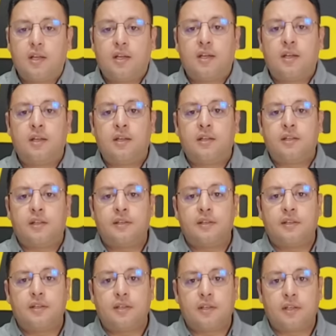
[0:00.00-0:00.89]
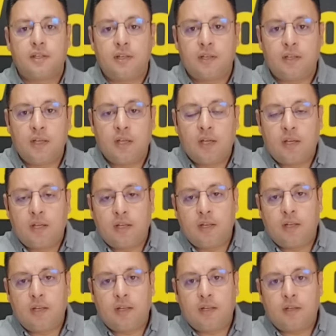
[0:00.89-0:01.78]
آه، يعني
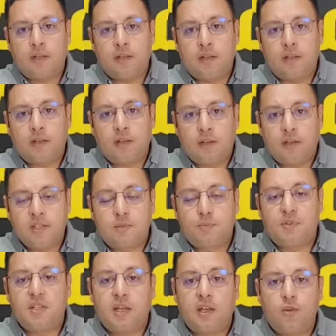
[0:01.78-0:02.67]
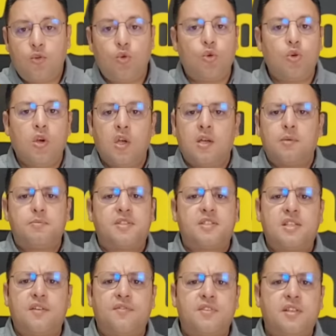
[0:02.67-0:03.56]
الحزب ديالو
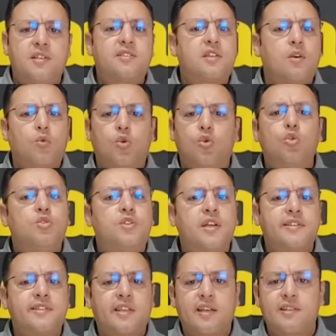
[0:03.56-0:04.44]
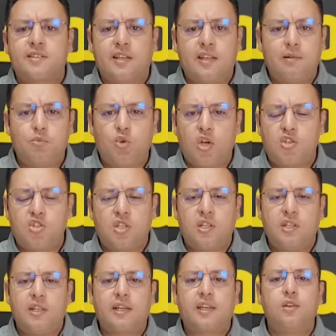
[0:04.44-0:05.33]
بزاف ديال التوعدات كانت على
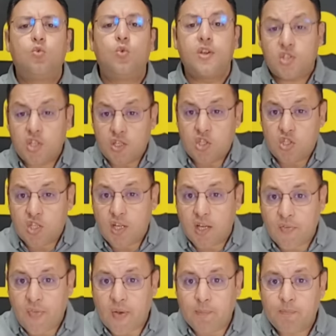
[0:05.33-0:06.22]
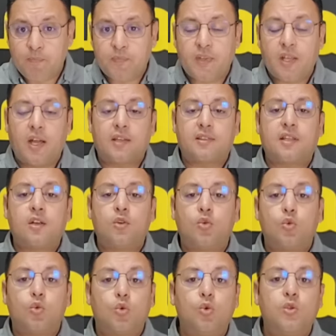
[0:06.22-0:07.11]
المهاجرين لكن واش هذا الشيء هذا عطى
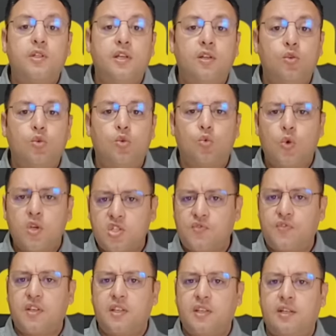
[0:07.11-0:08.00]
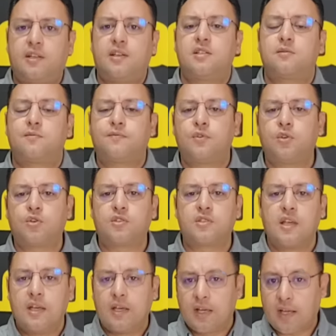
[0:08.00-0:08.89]
الاكل ديالو واش فعلا حزب
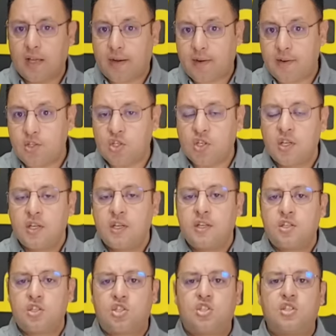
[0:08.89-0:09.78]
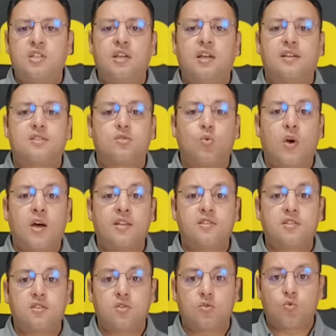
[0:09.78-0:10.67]
فوكس خرج شي
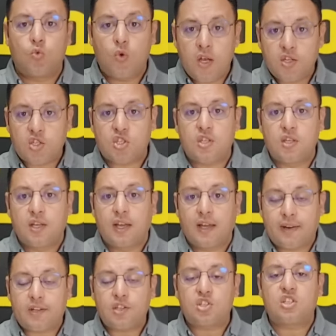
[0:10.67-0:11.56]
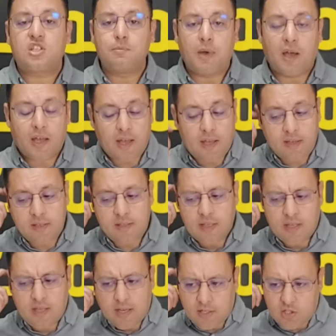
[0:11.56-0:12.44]
اصوات واش خرج شي مقاعد
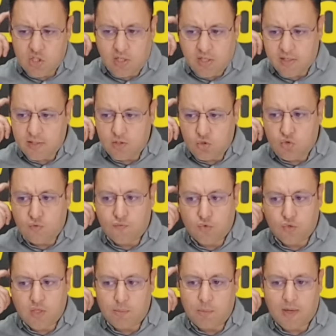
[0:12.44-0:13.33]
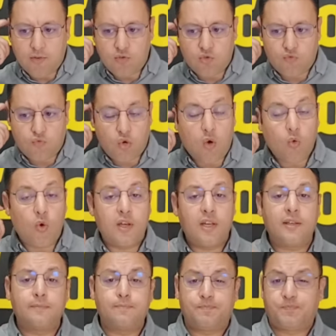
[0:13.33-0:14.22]
الشيء اللي غادي نشوفو دابا غنشوفو
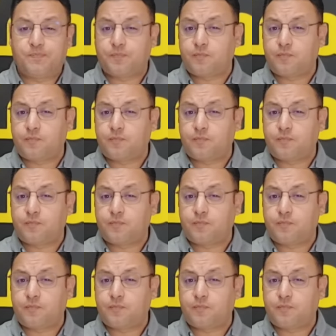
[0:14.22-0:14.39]
اولا